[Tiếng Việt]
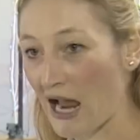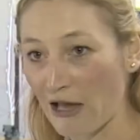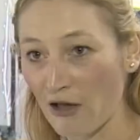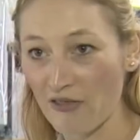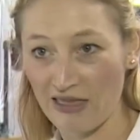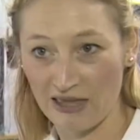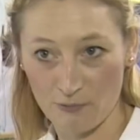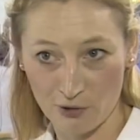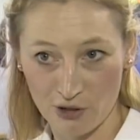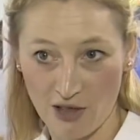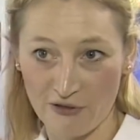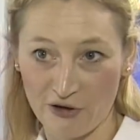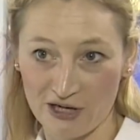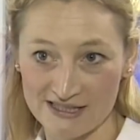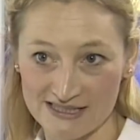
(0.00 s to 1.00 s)
Đó sẽ là
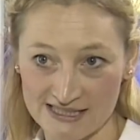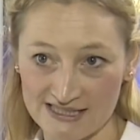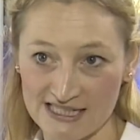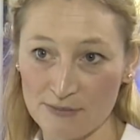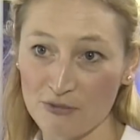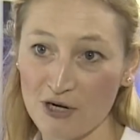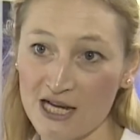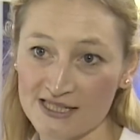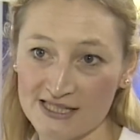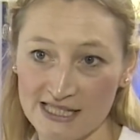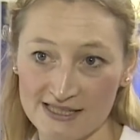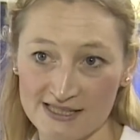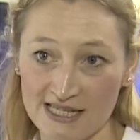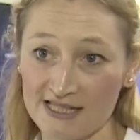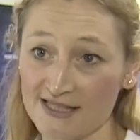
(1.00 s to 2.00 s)
những cuộc thử nghiệm được tối
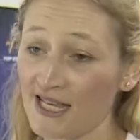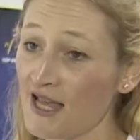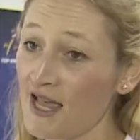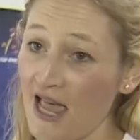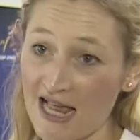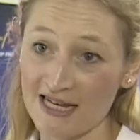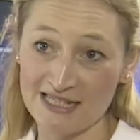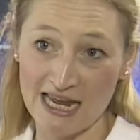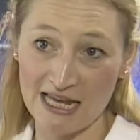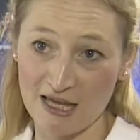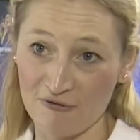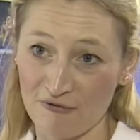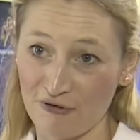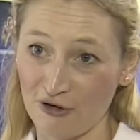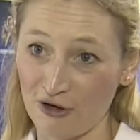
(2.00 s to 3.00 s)
ưu hóa xem bạn
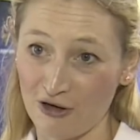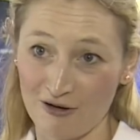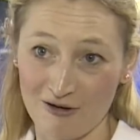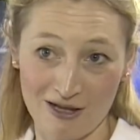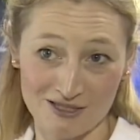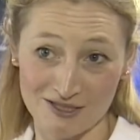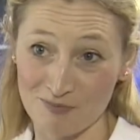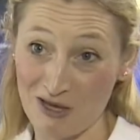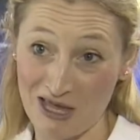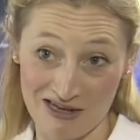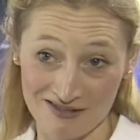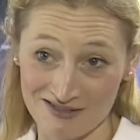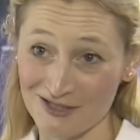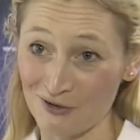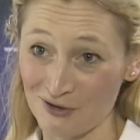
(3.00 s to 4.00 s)
có thể đeo sản phẩm
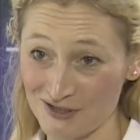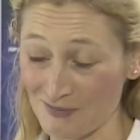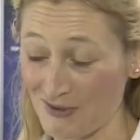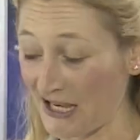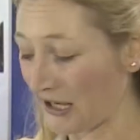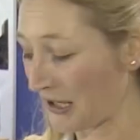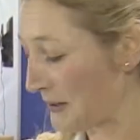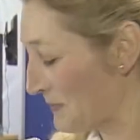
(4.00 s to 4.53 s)
vào và